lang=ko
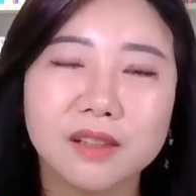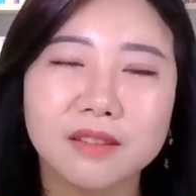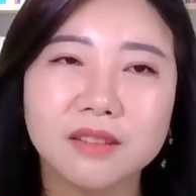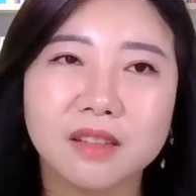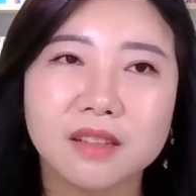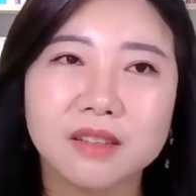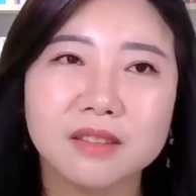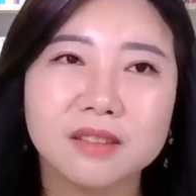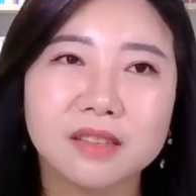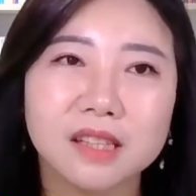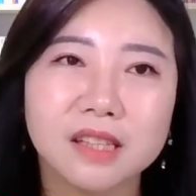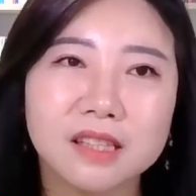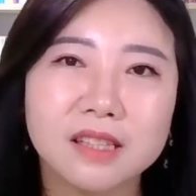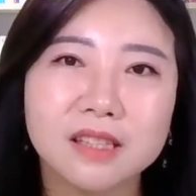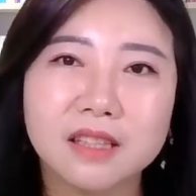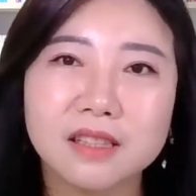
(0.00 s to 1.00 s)
그러니까는
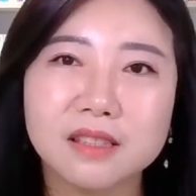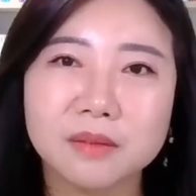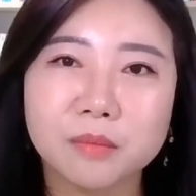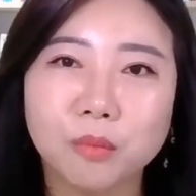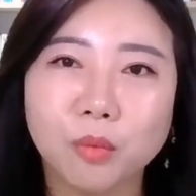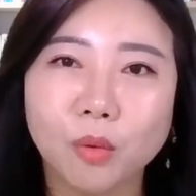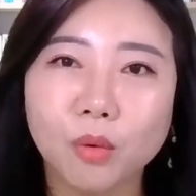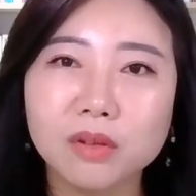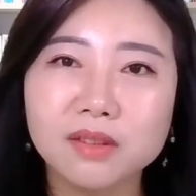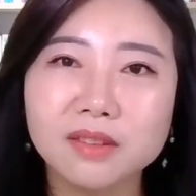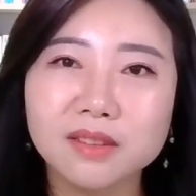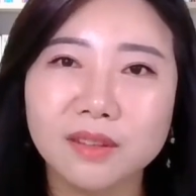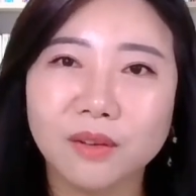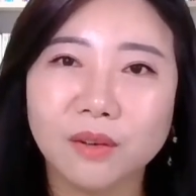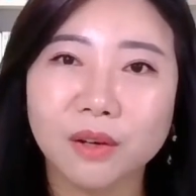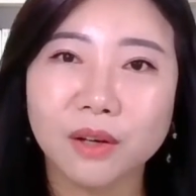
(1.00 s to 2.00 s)
이게
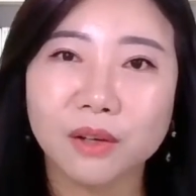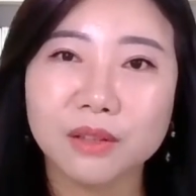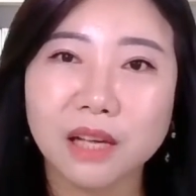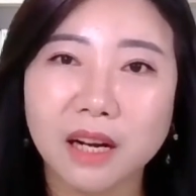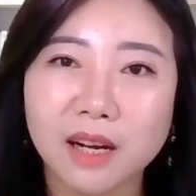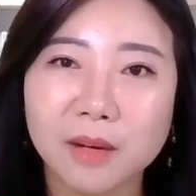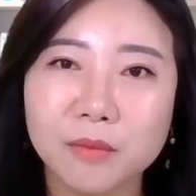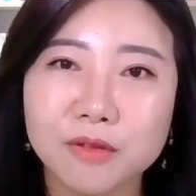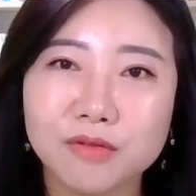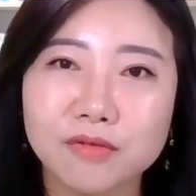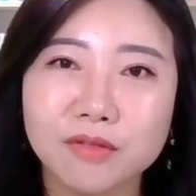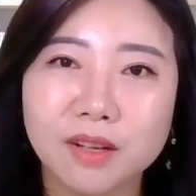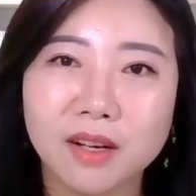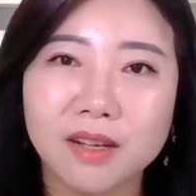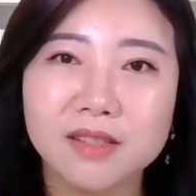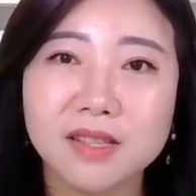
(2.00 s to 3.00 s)
모르는 거예요. 사람이
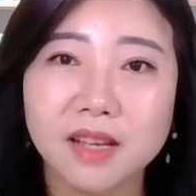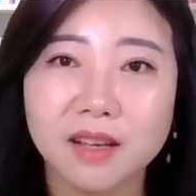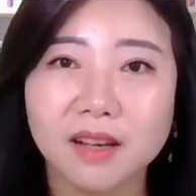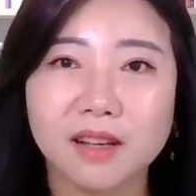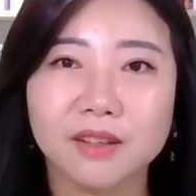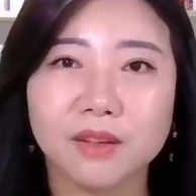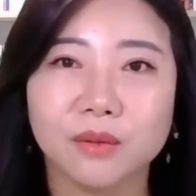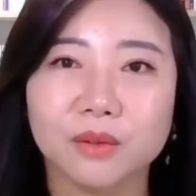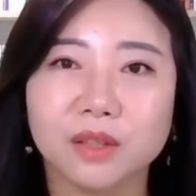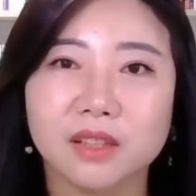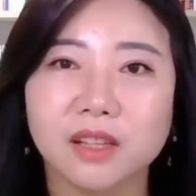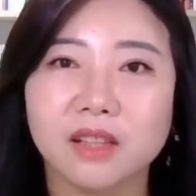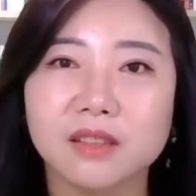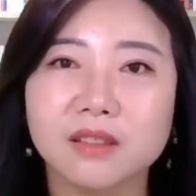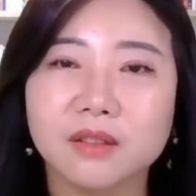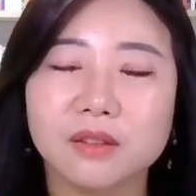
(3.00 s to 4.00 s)
순간 생각이 어떻게
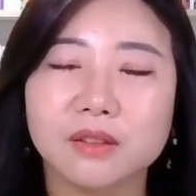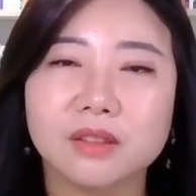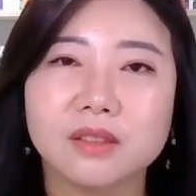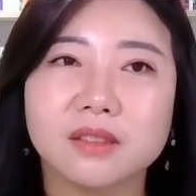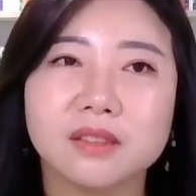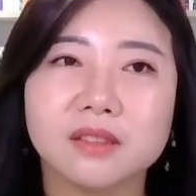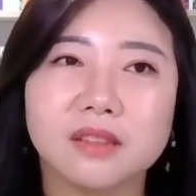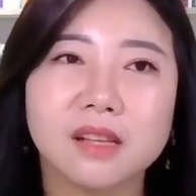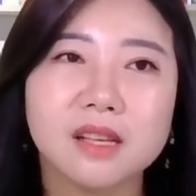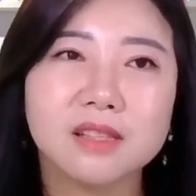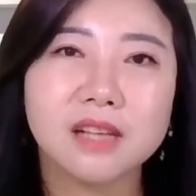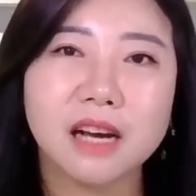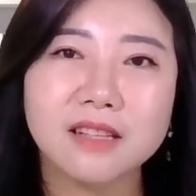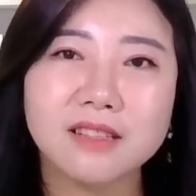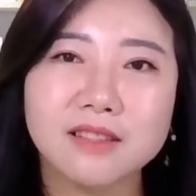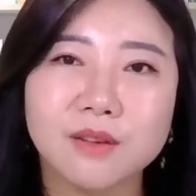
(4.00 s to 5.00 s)
되는 거는
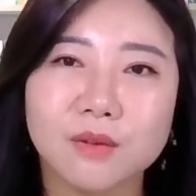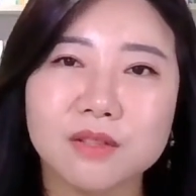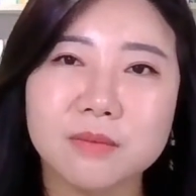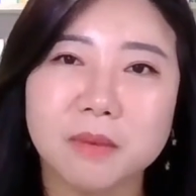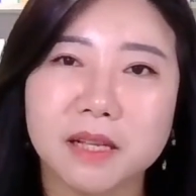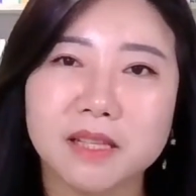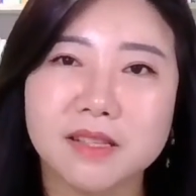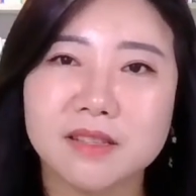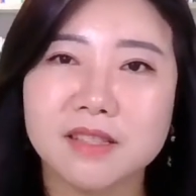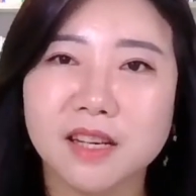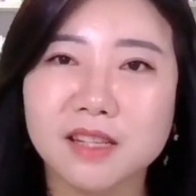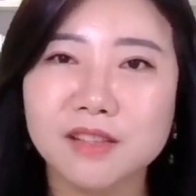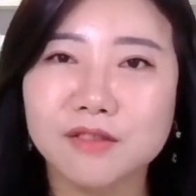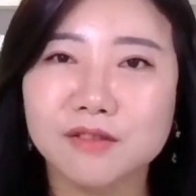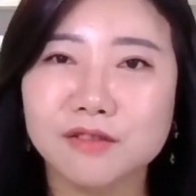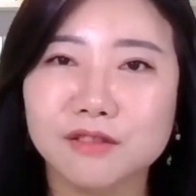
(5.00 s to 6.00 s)
항상 정신 바짝
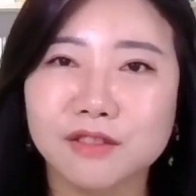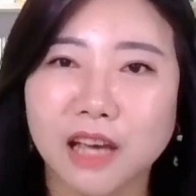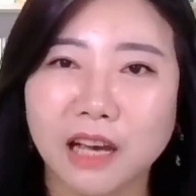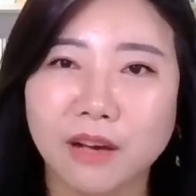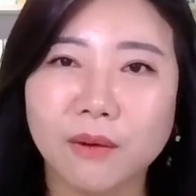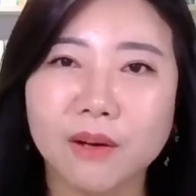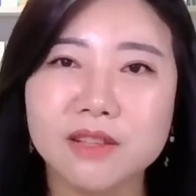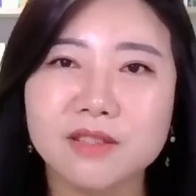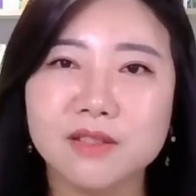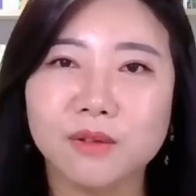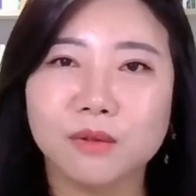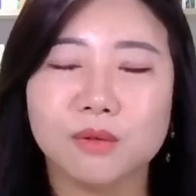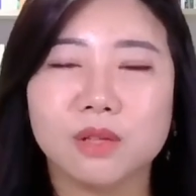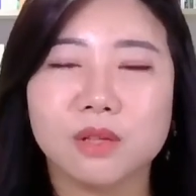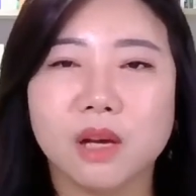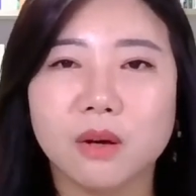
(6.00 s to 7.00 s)
차리고
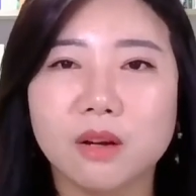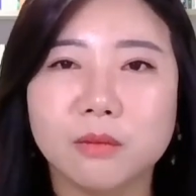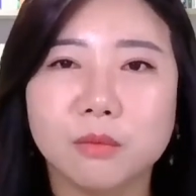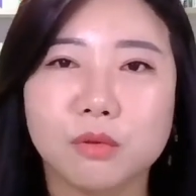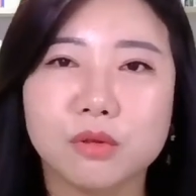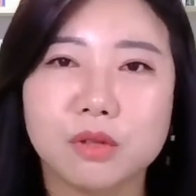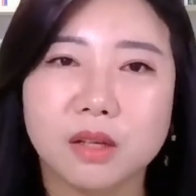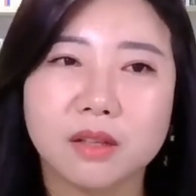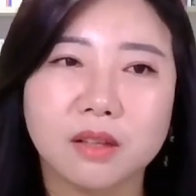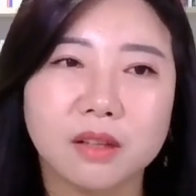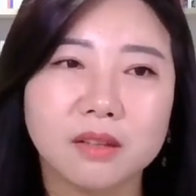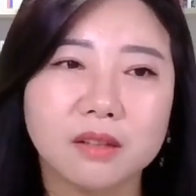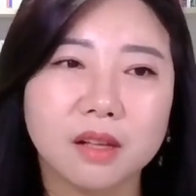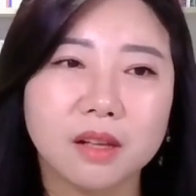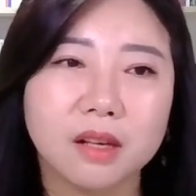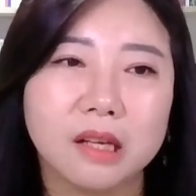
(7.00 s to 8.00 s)
객관적으로 상황을 볼 줄 알아야
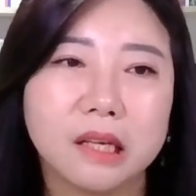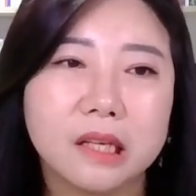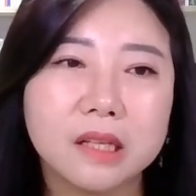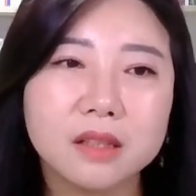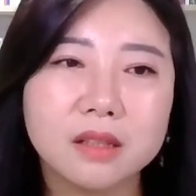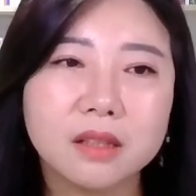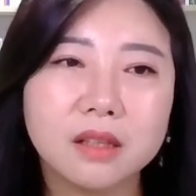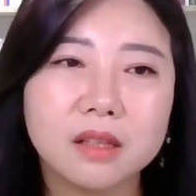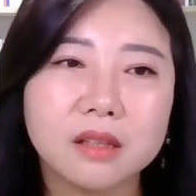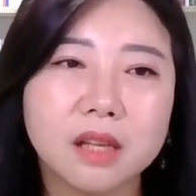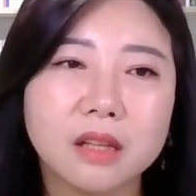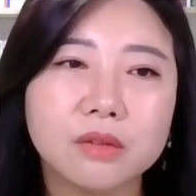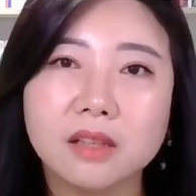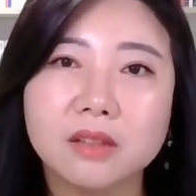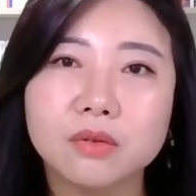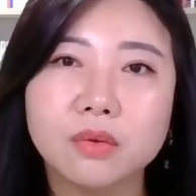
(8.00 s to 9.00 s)
되는데 특히
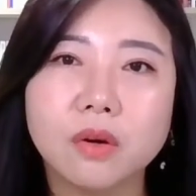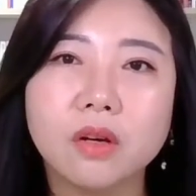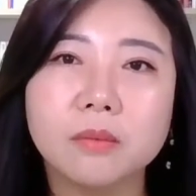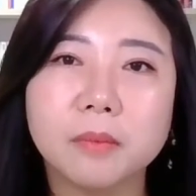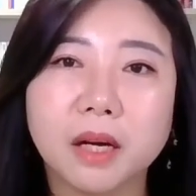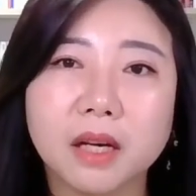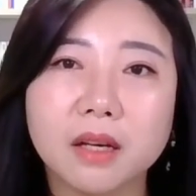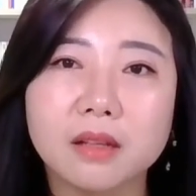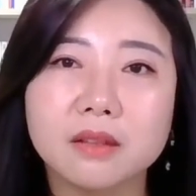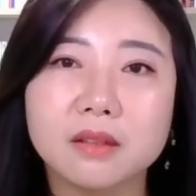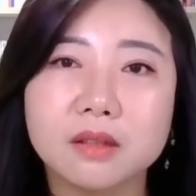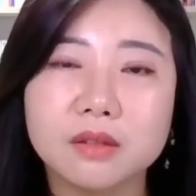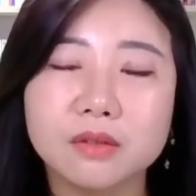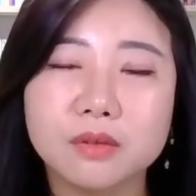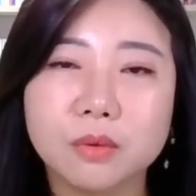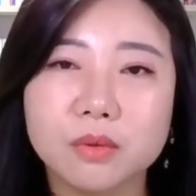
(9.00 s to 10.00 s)
네트워크
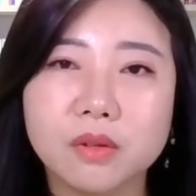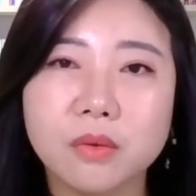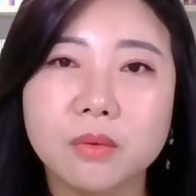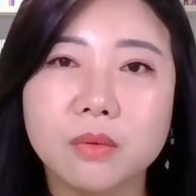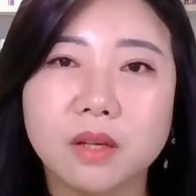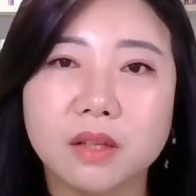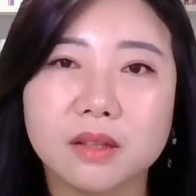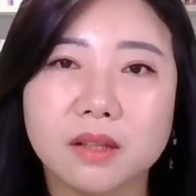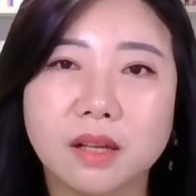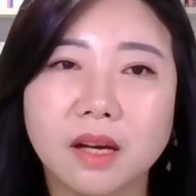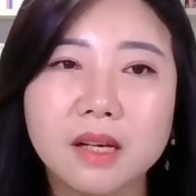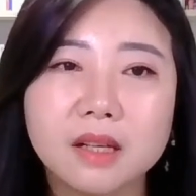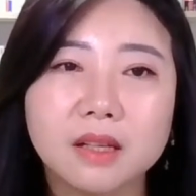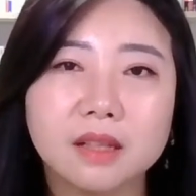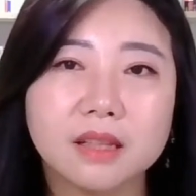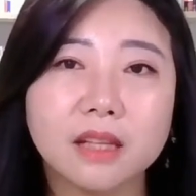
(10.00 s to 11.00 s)
마케팅으로 성공한다.
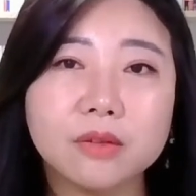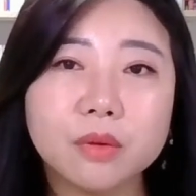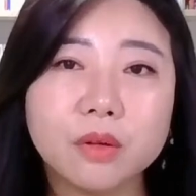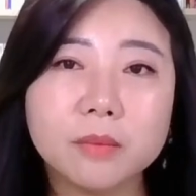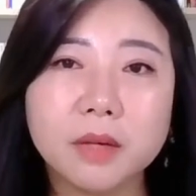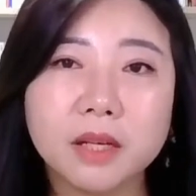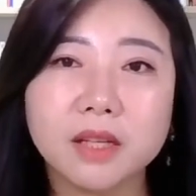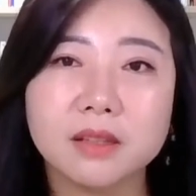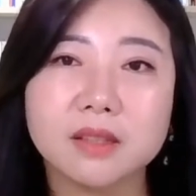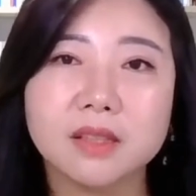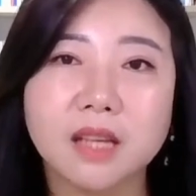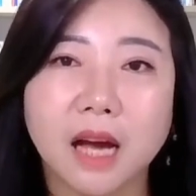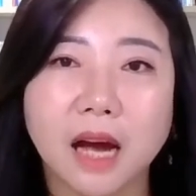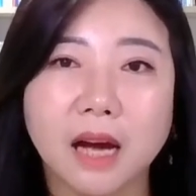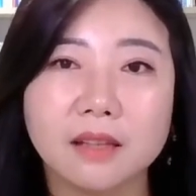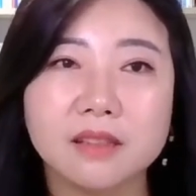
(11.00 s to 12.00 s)
그러니까 네트워크
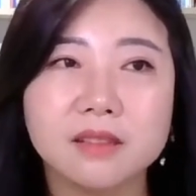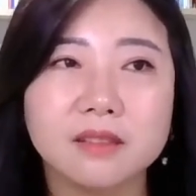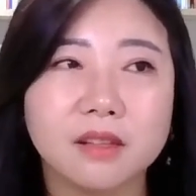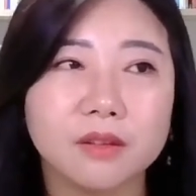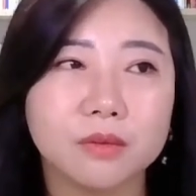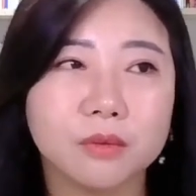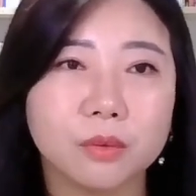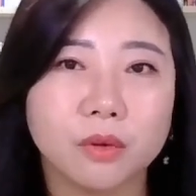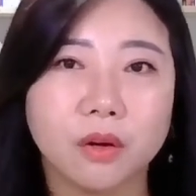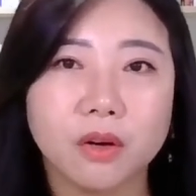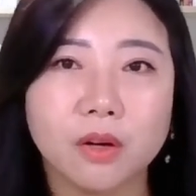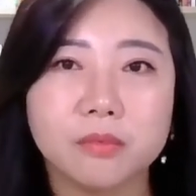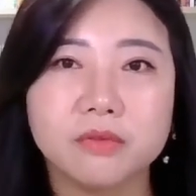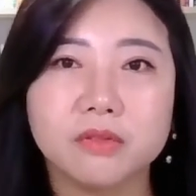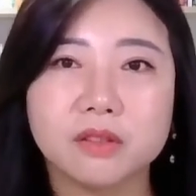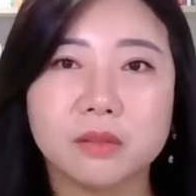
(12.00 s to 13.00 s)
마케팅이 아닐 때는 또
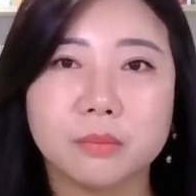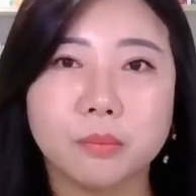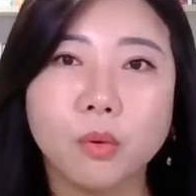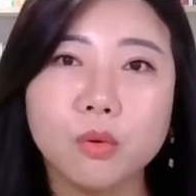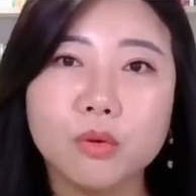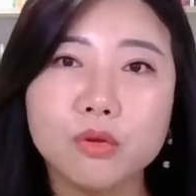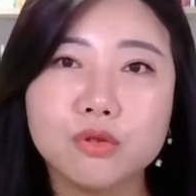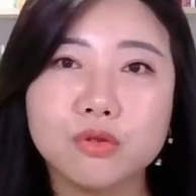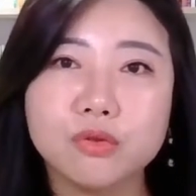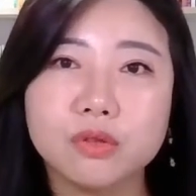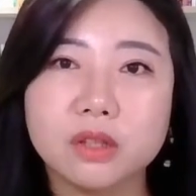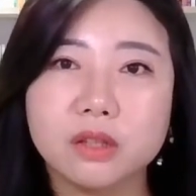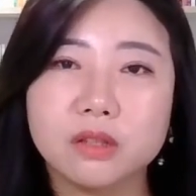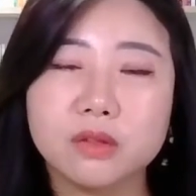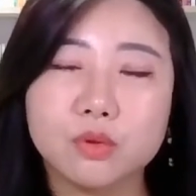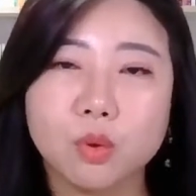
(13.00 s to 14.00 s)
여러분들이 볼 수
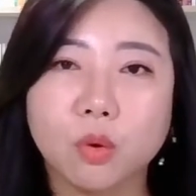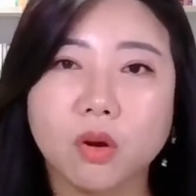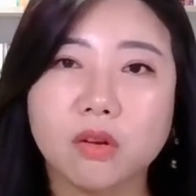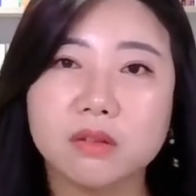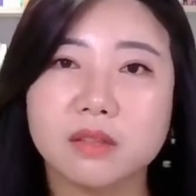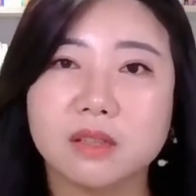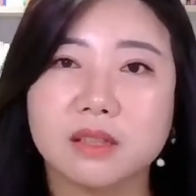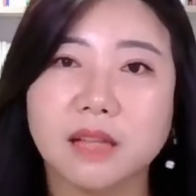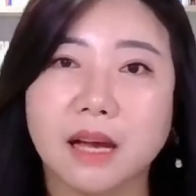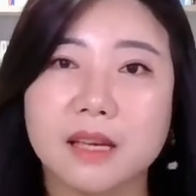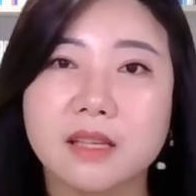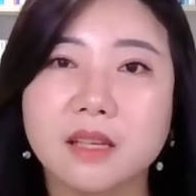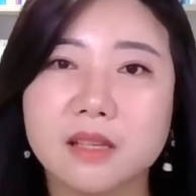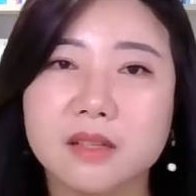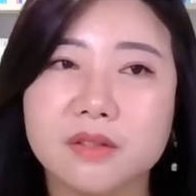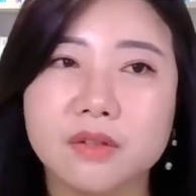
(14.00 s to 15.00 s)
있는 조건들이 다
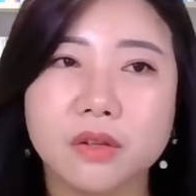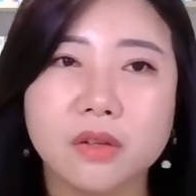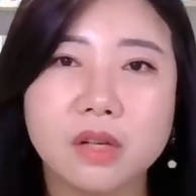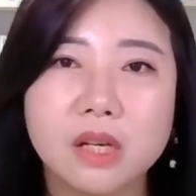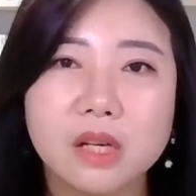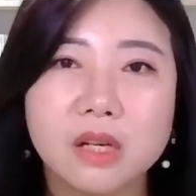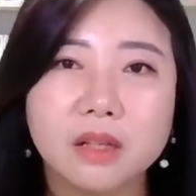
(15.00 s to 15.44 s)
있겠죠.